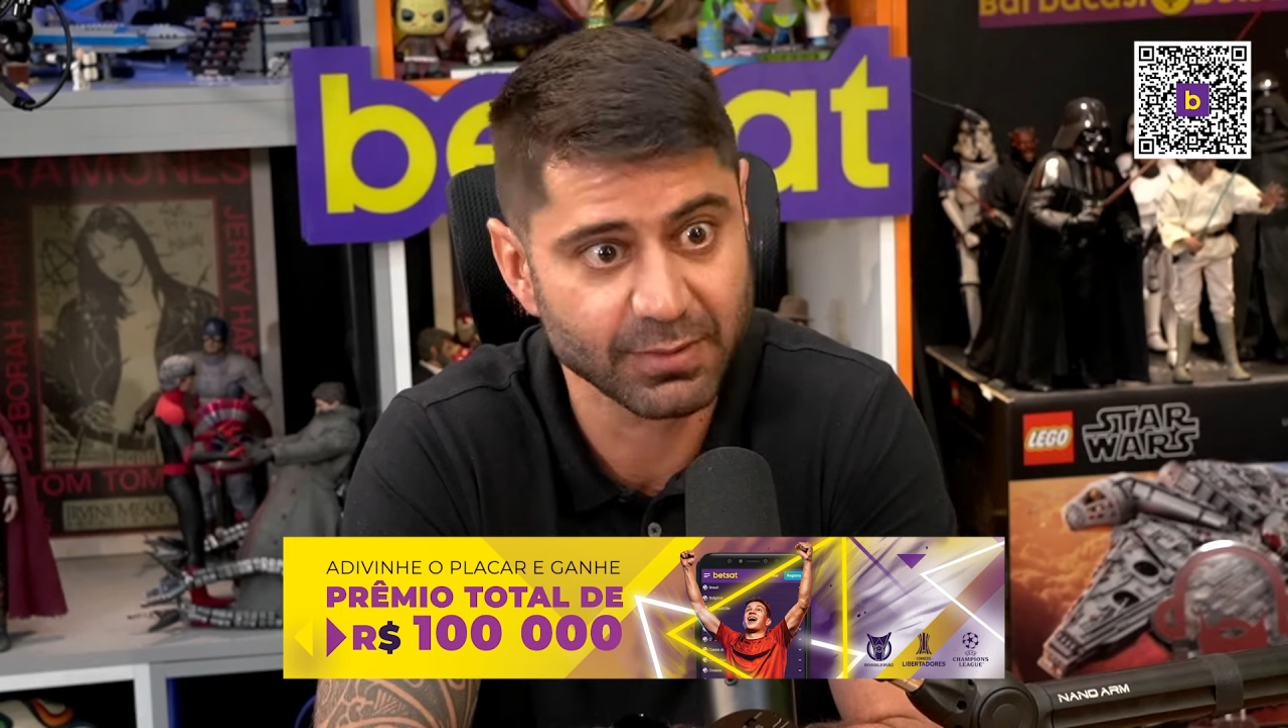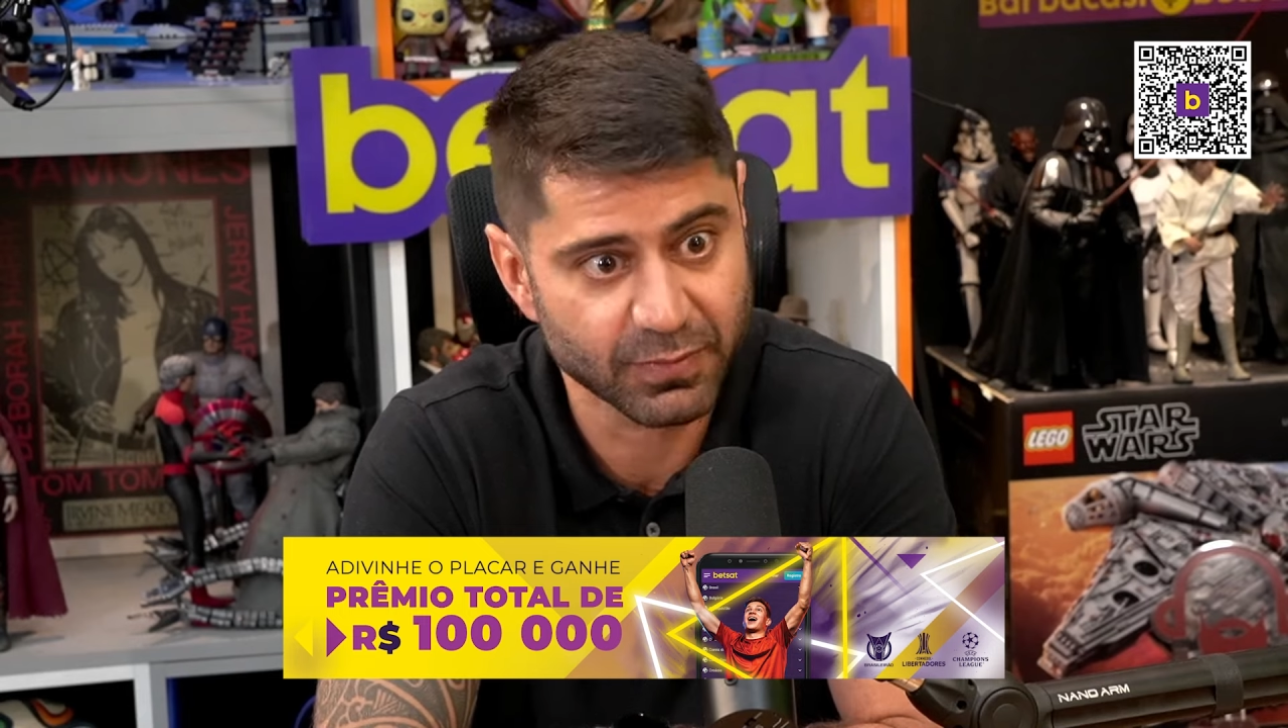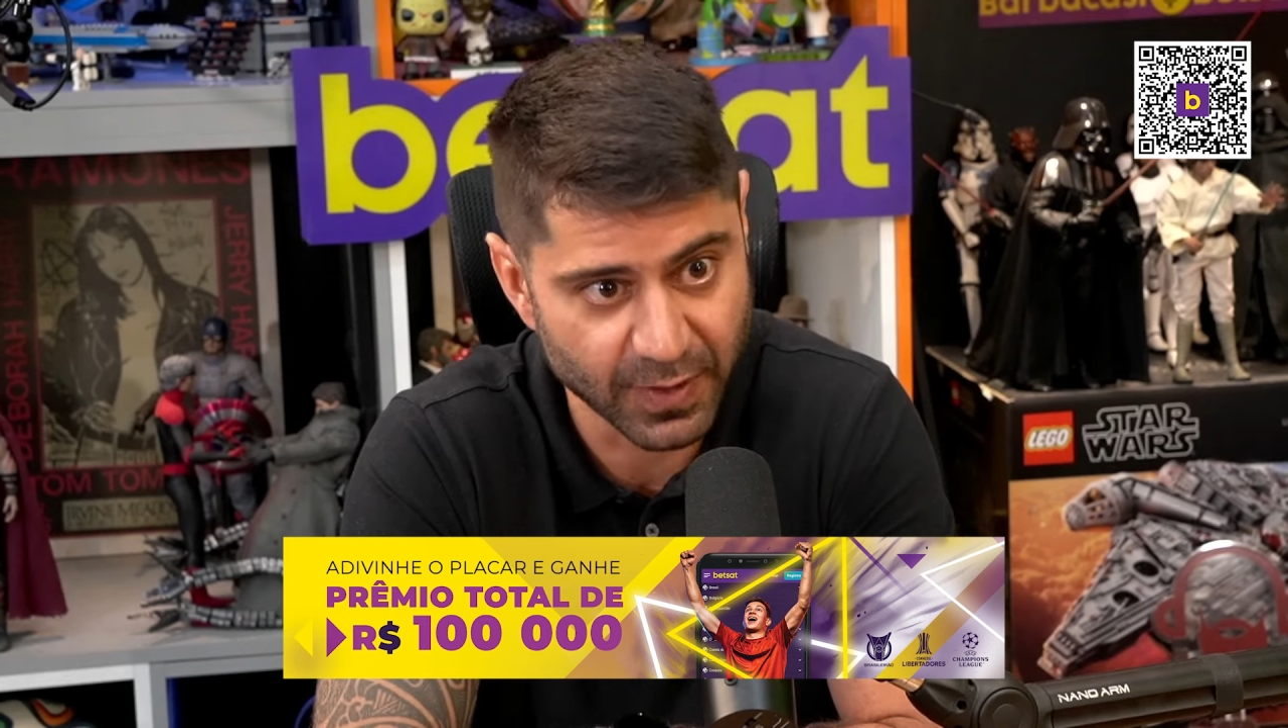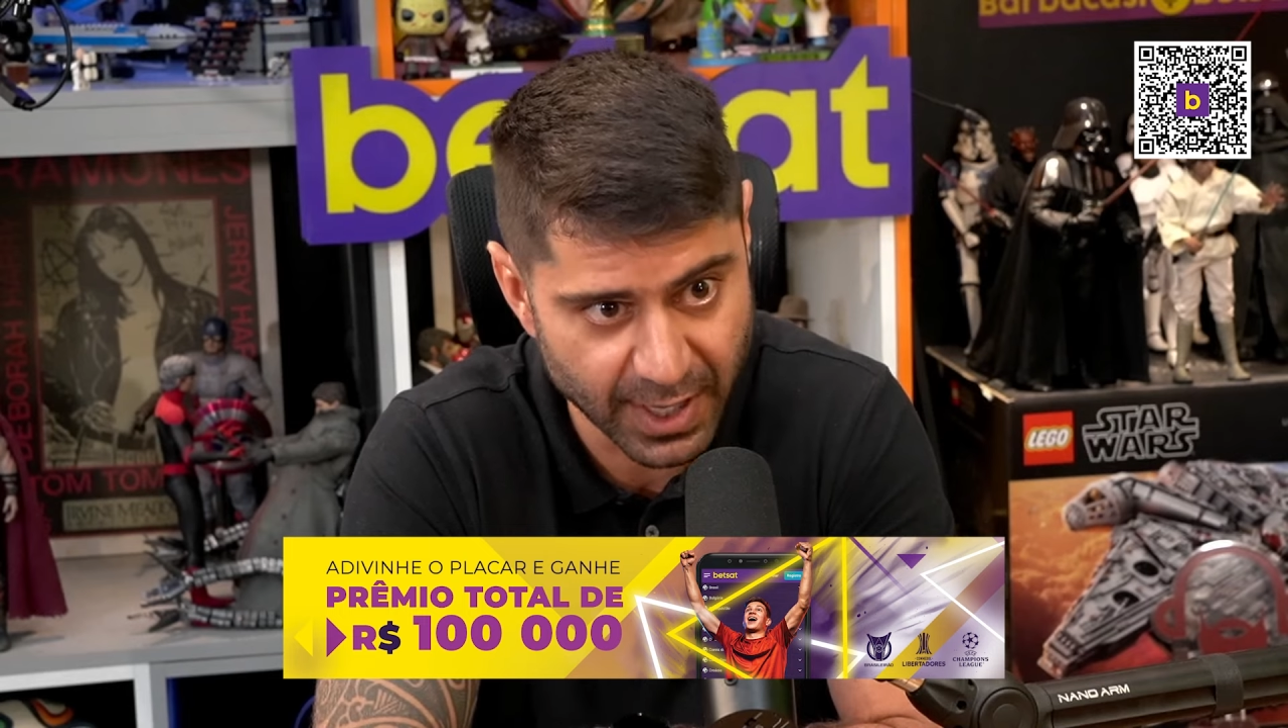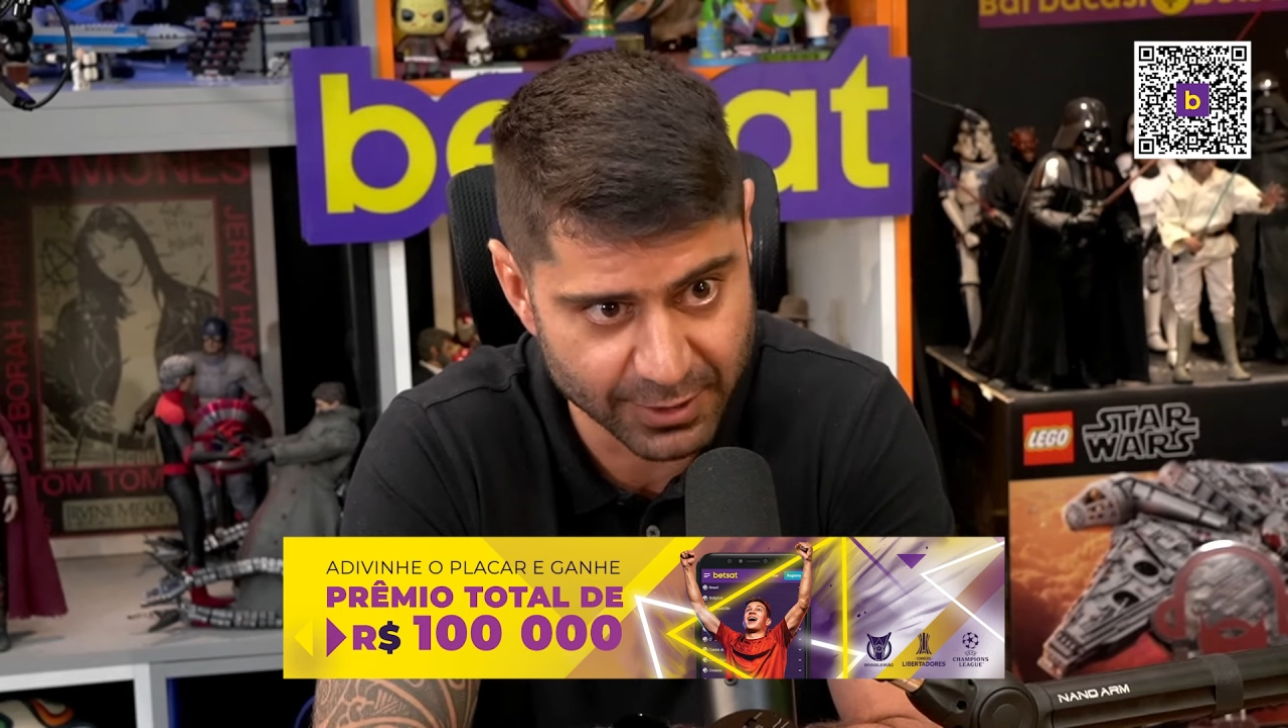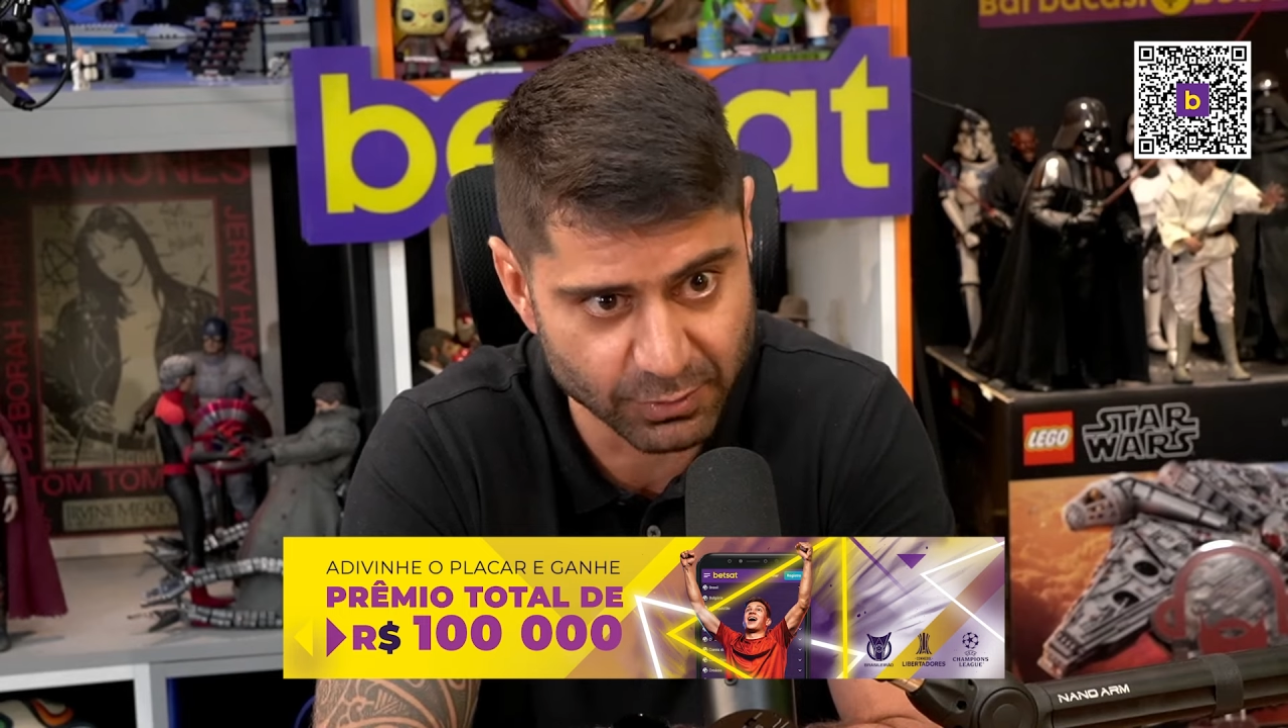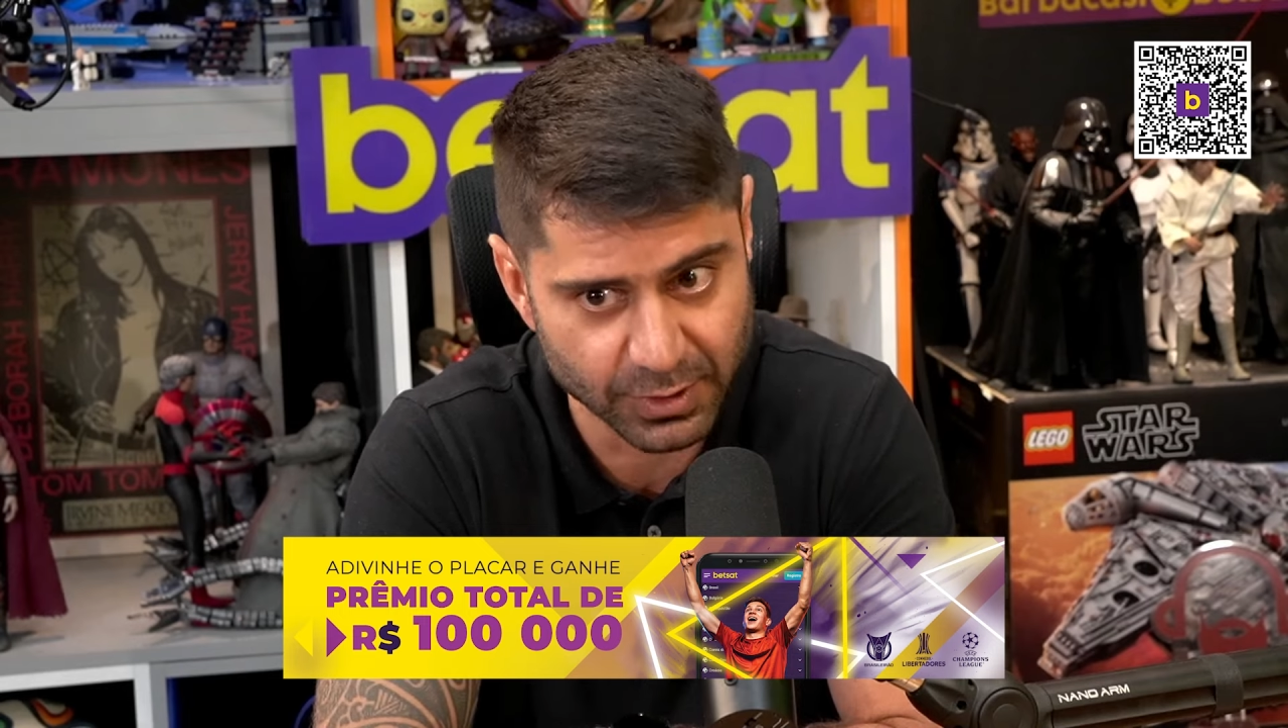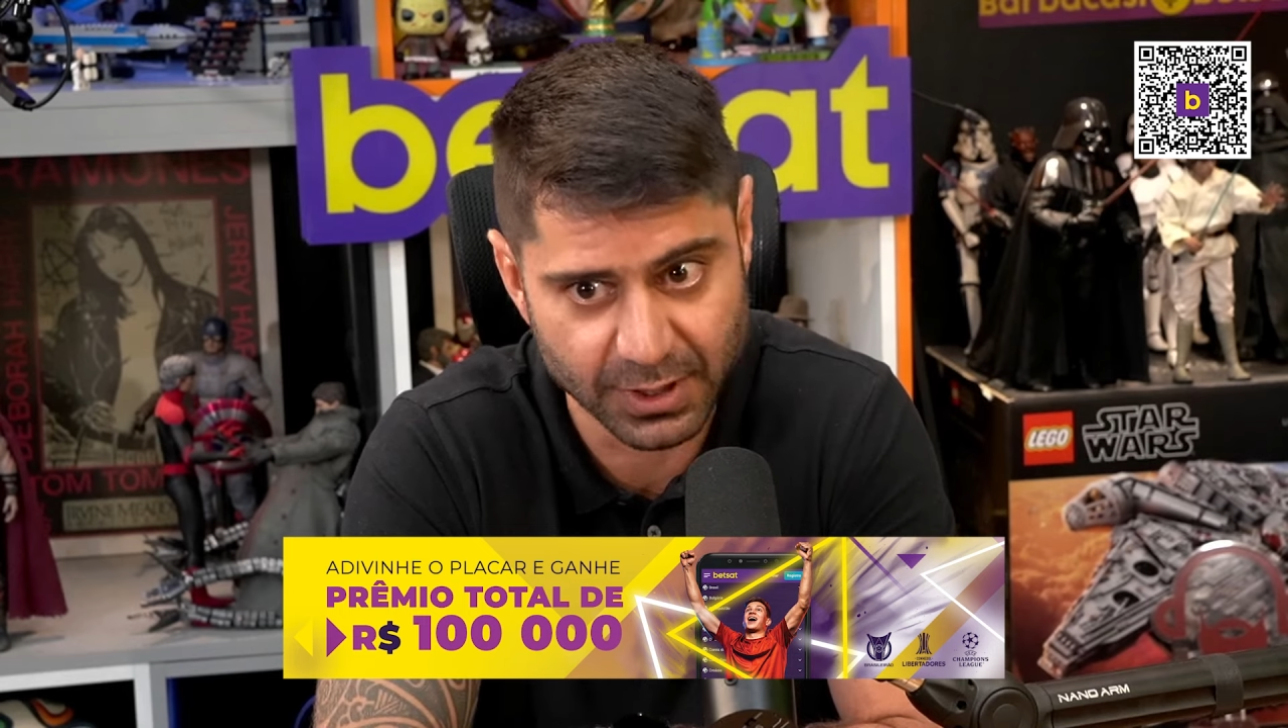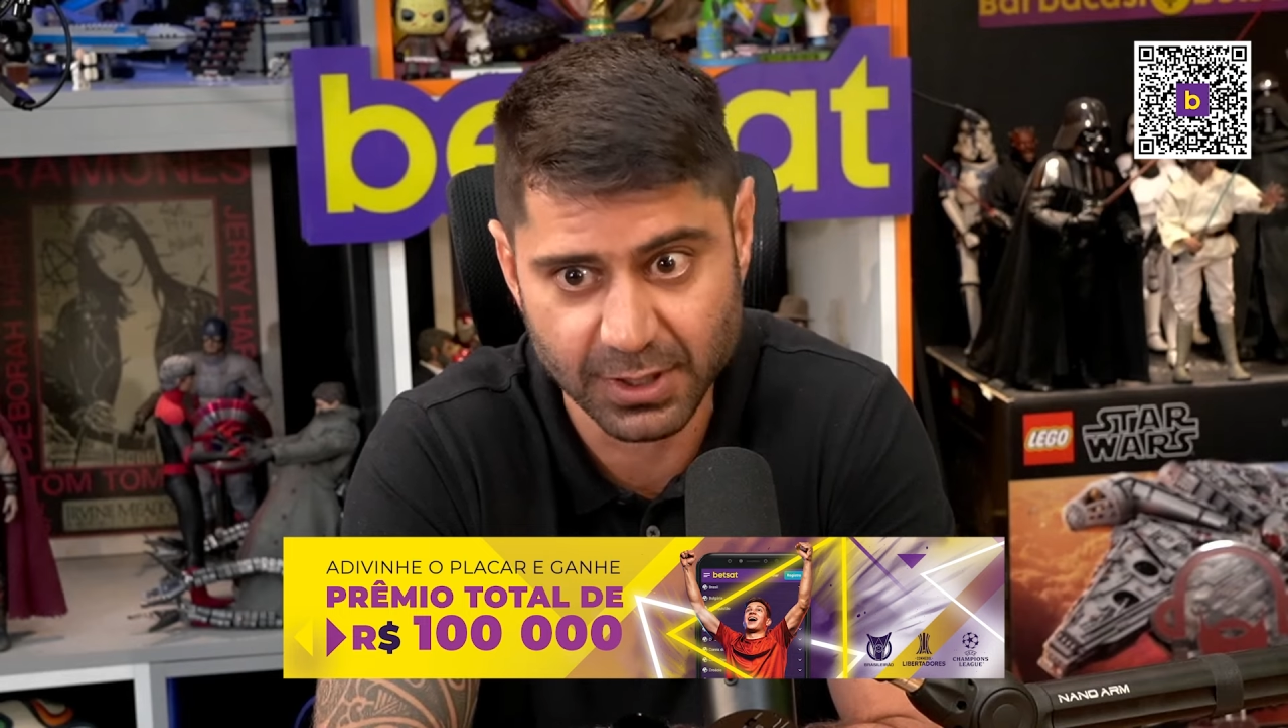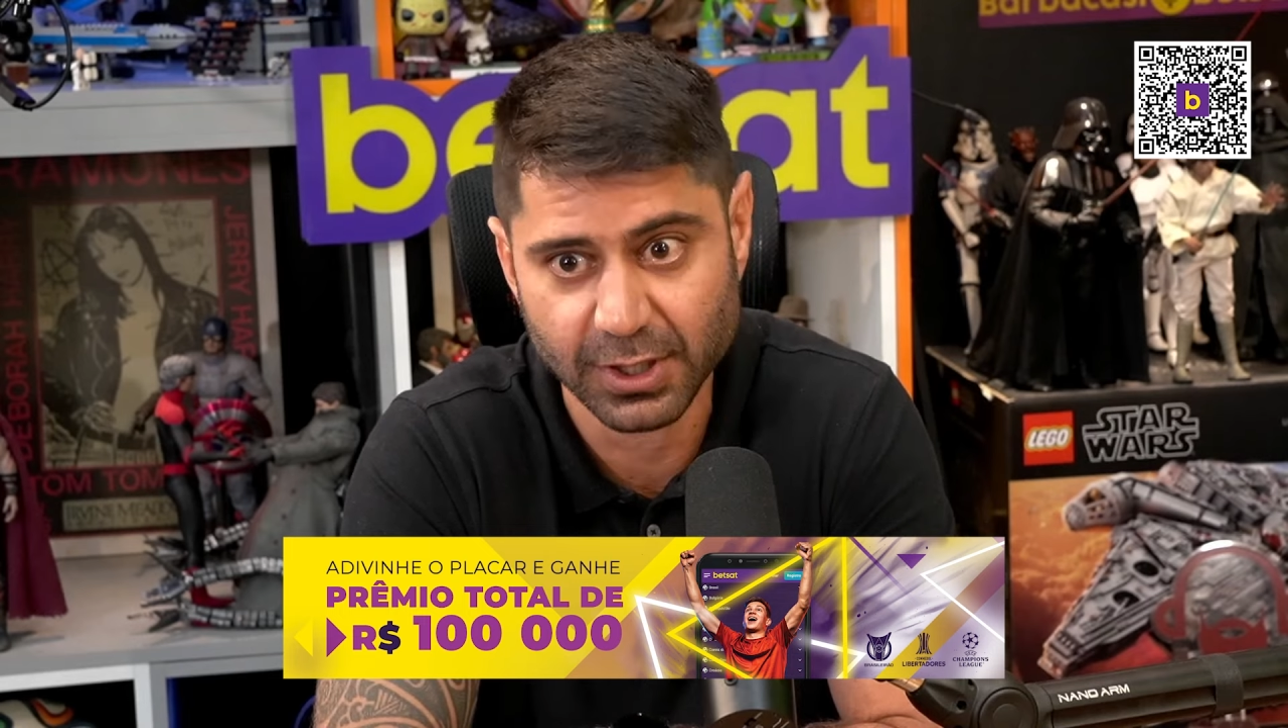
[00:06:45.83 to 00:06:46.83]
fato, é.
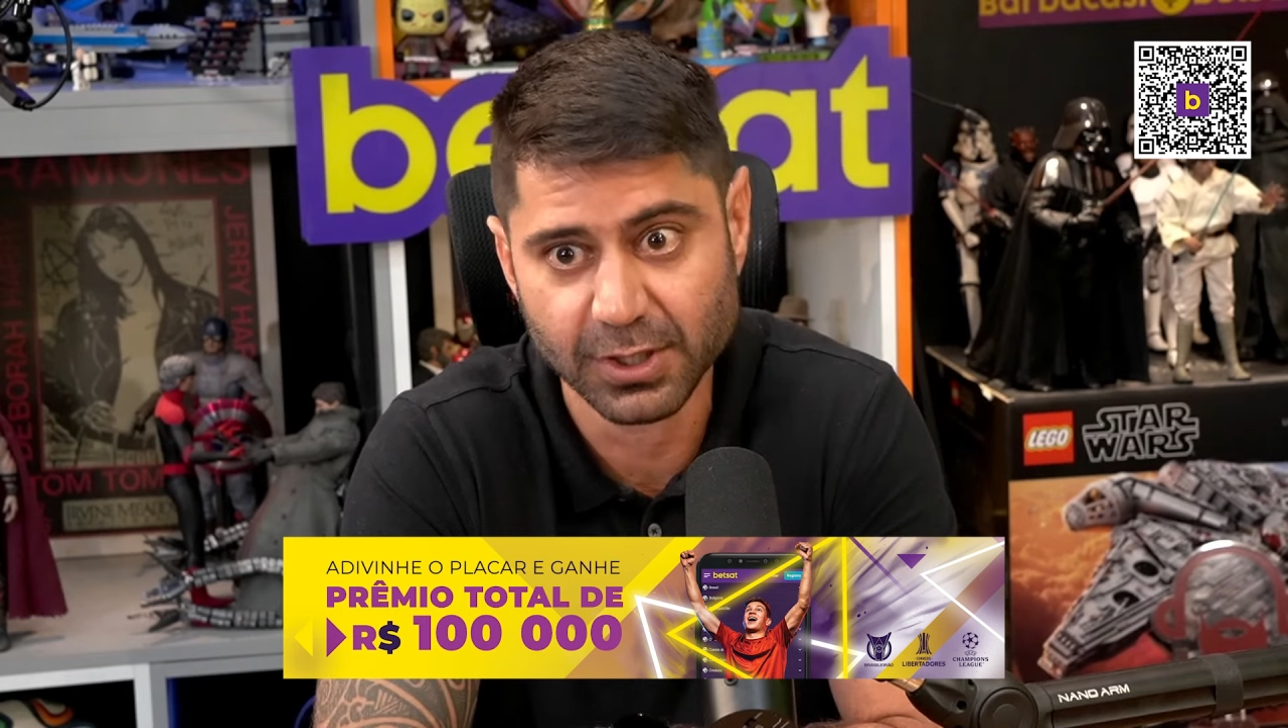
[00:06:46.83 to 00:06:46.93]
né?